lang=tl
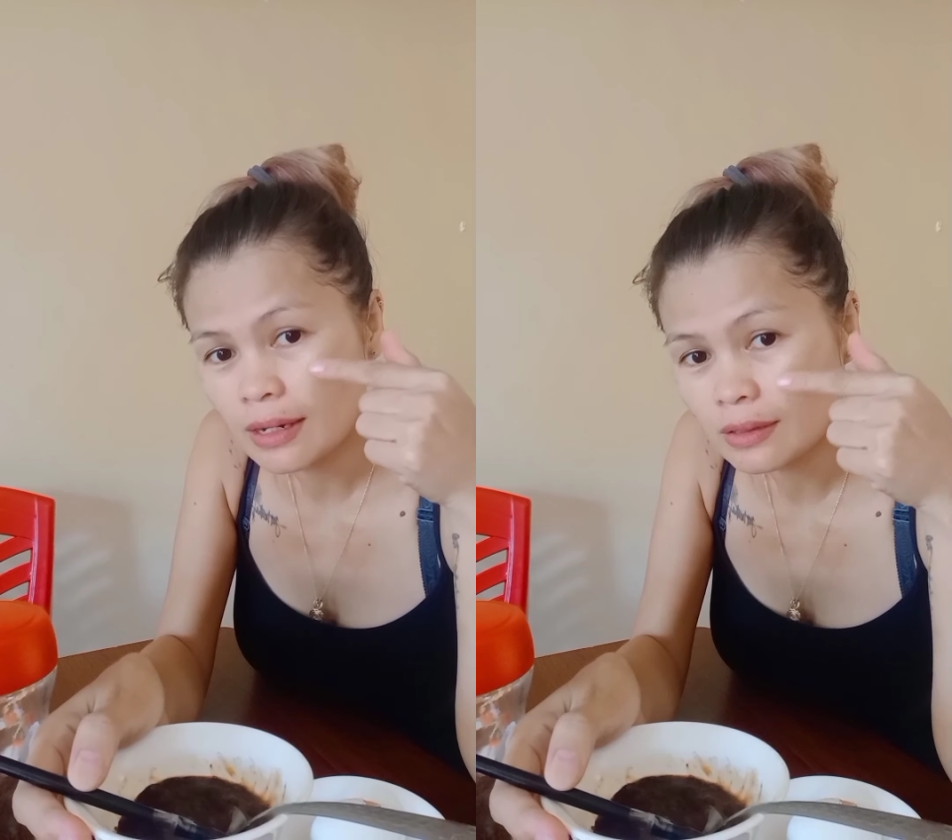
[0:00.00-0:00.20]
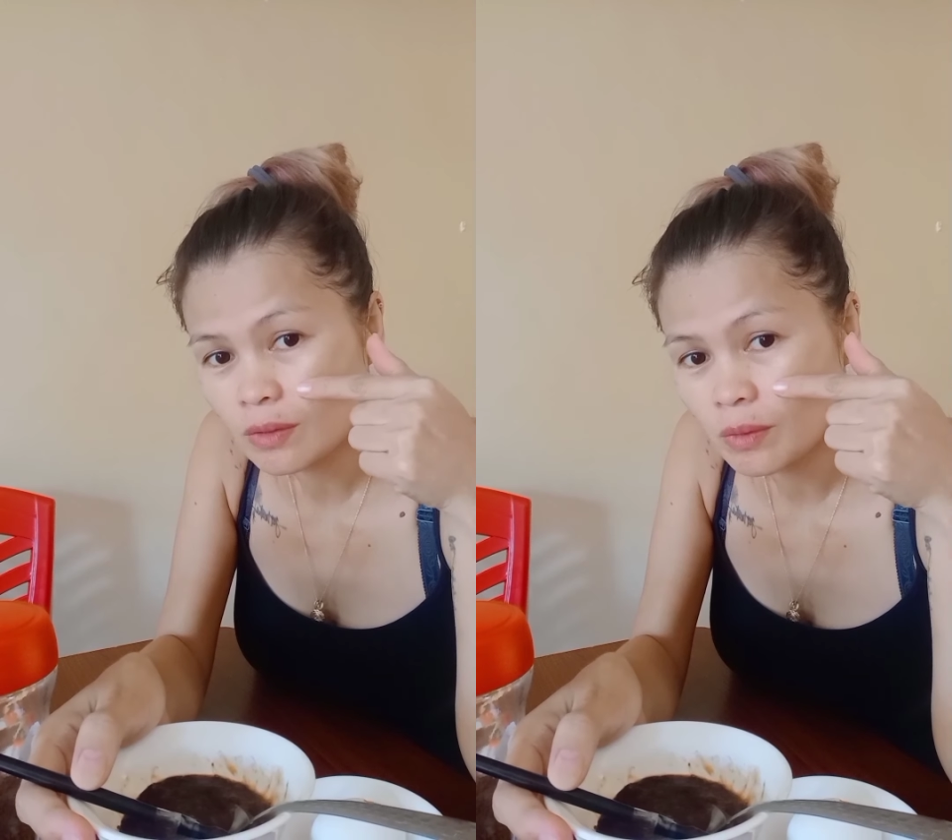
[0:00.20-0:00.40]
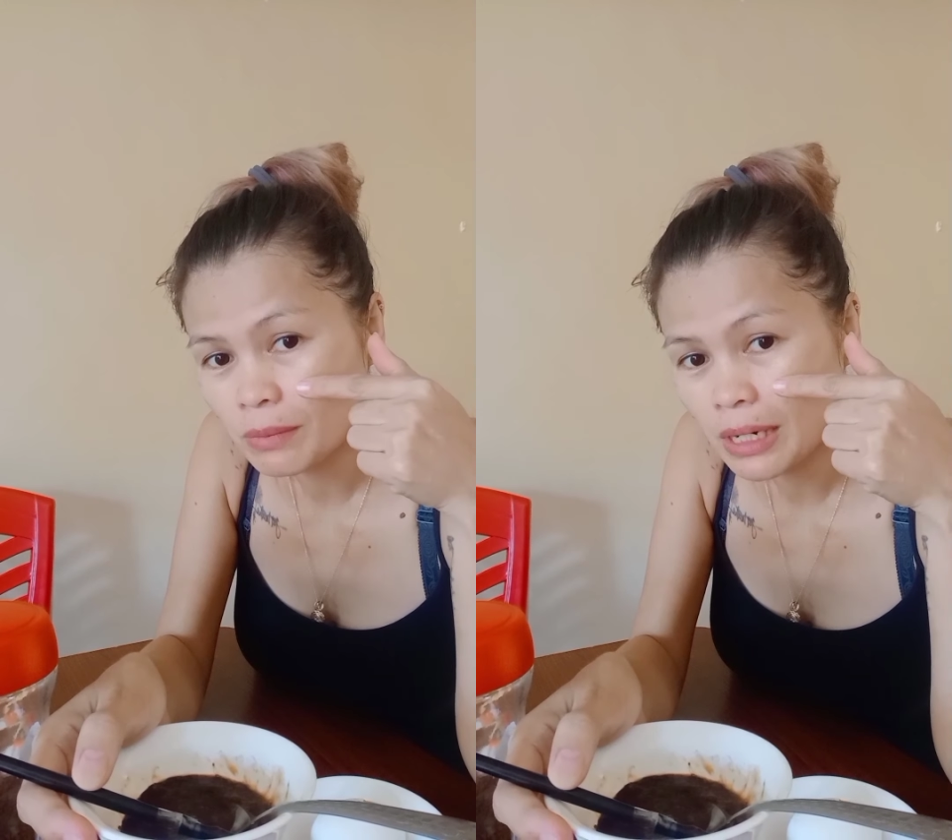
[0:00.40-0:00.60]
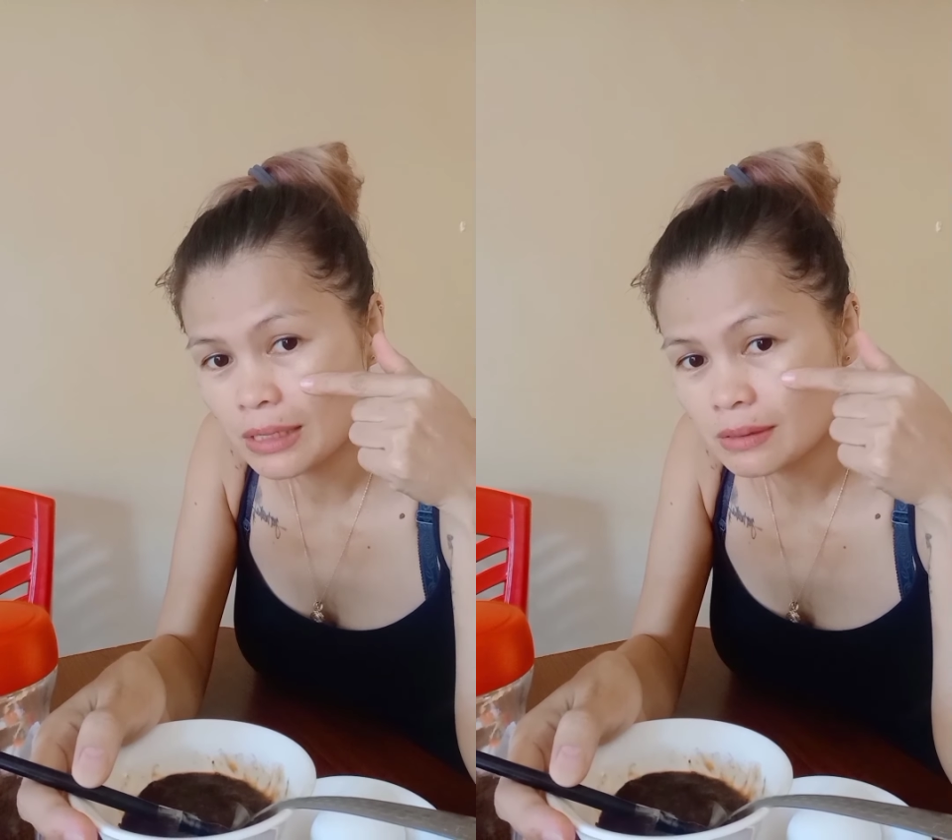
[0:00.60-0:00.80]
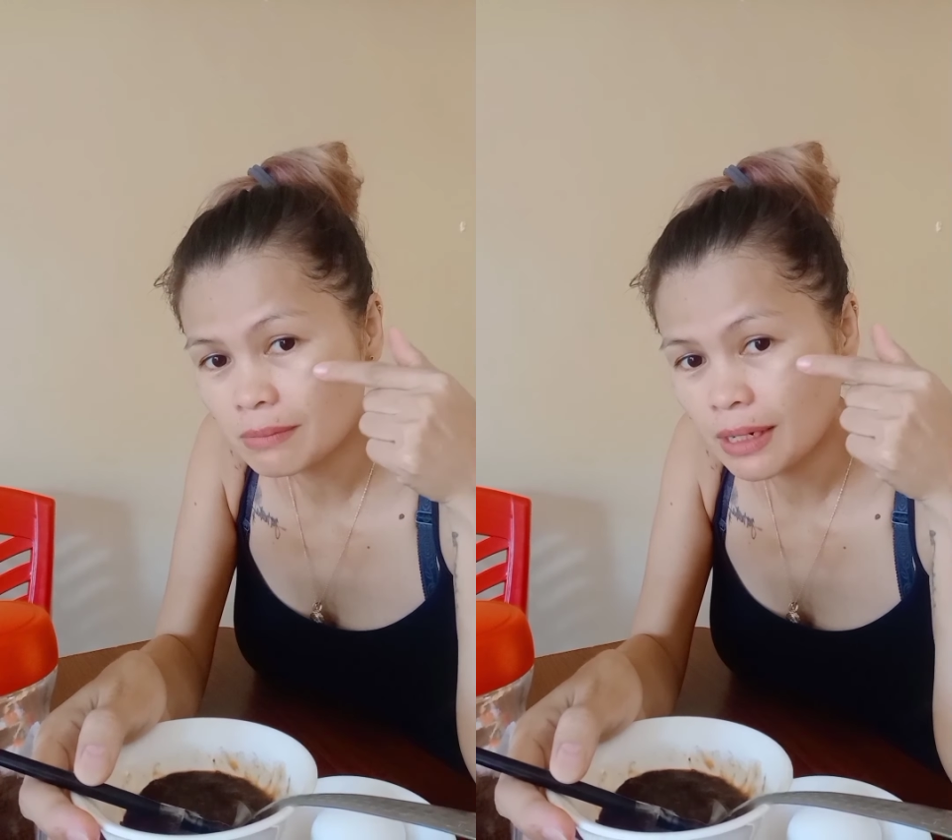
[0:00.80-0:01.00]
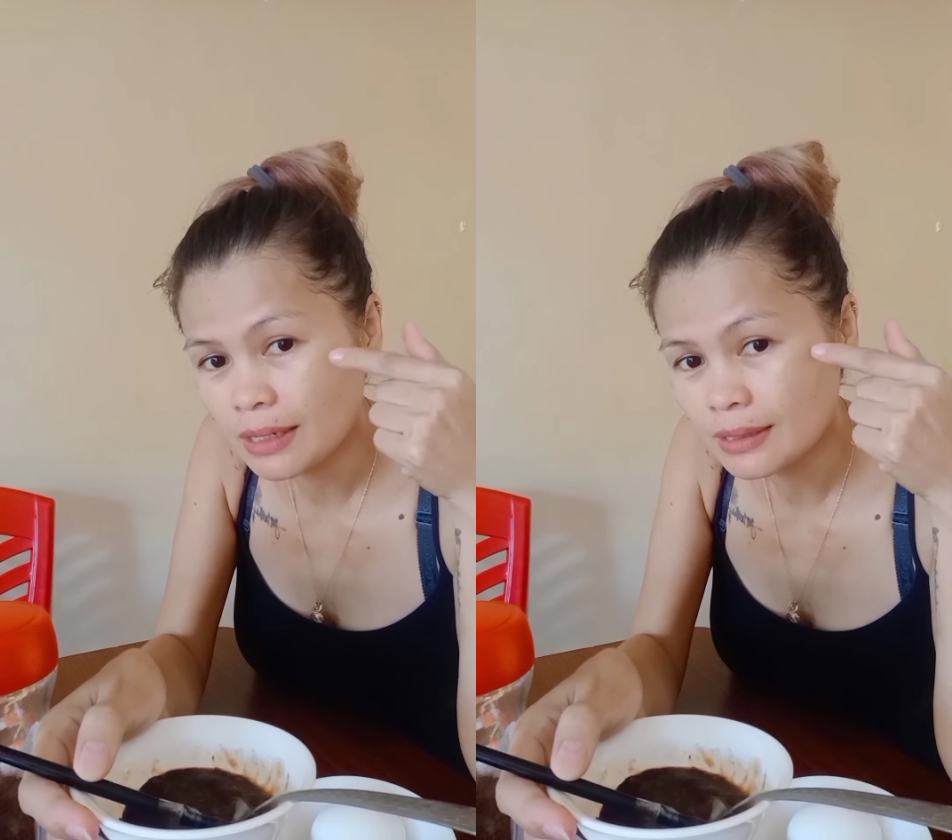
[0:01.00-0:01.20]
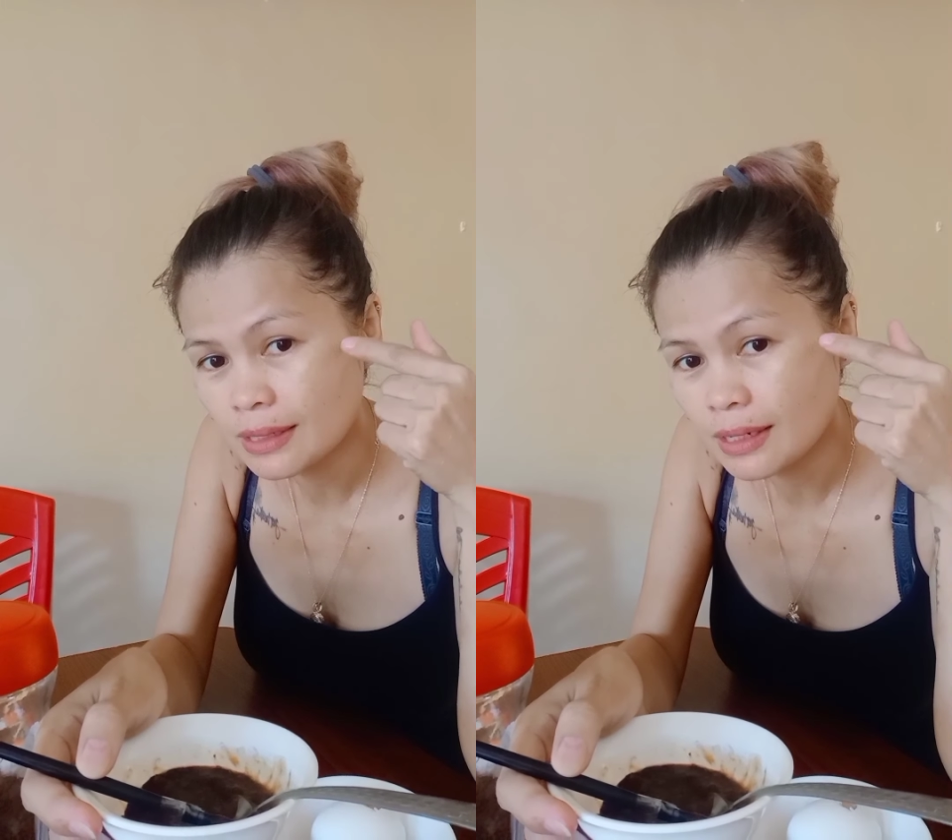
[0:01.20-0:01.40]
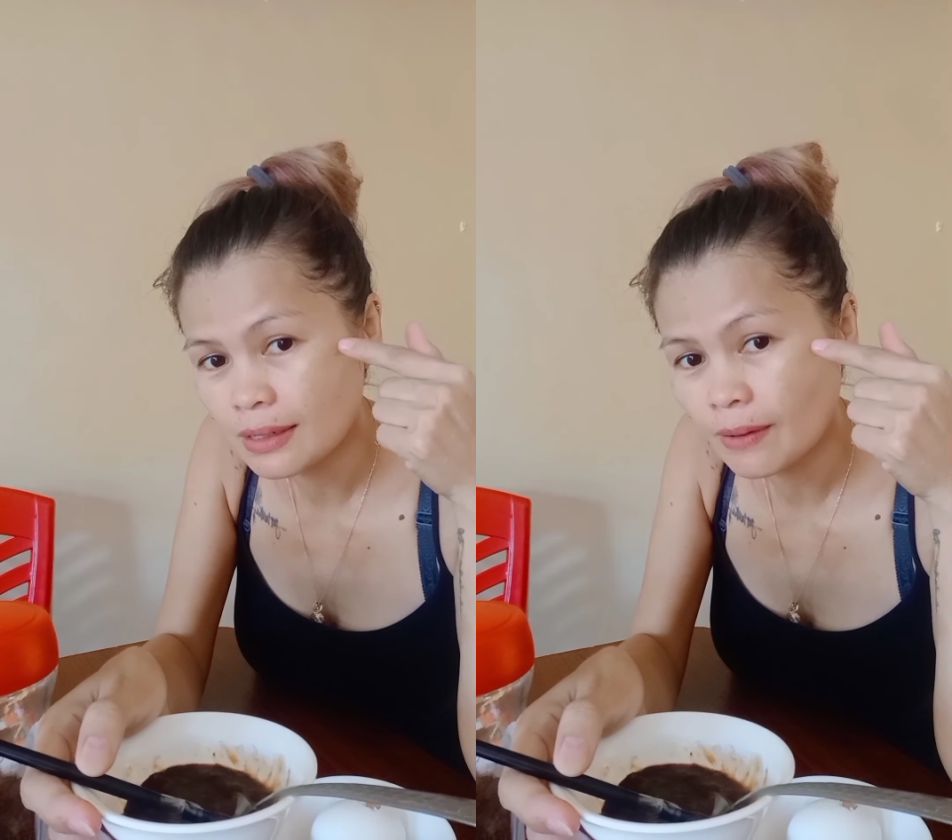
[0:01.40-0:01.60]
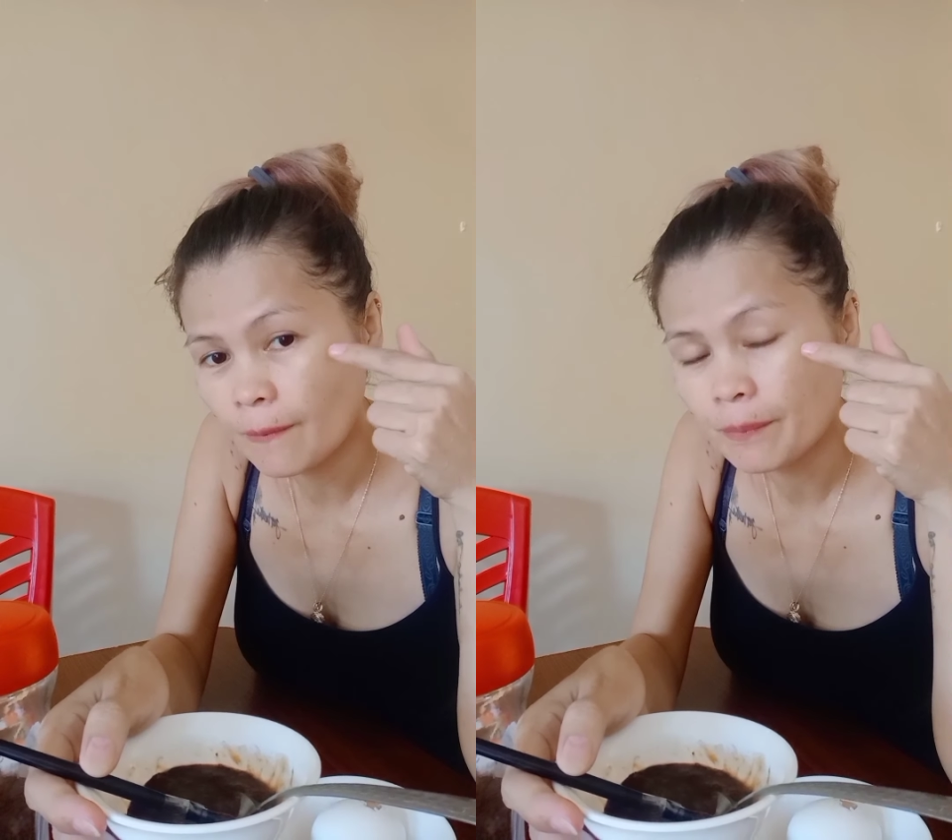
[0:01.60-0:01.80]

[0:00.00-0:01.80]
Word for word: yan, to, milasma, yan.